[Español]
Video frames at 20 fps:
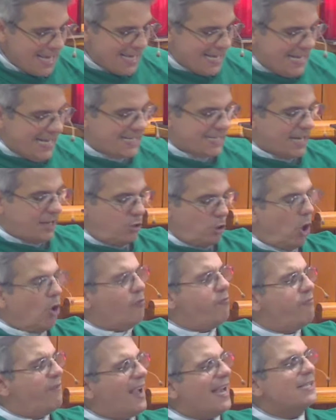Y si yo
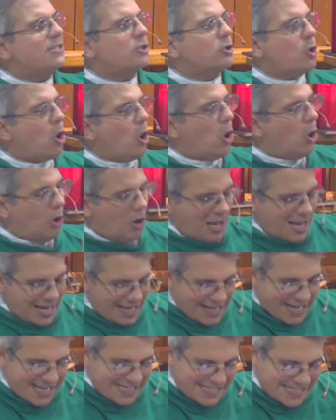ofrezco
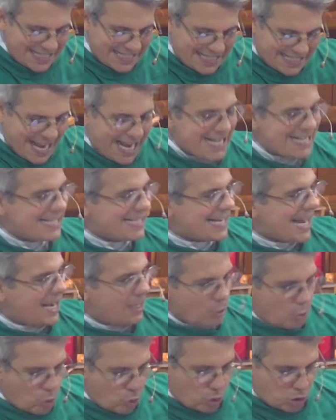resistencia
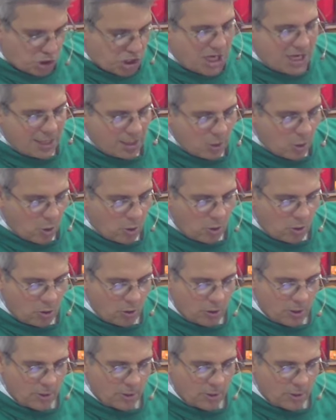al cuchillo,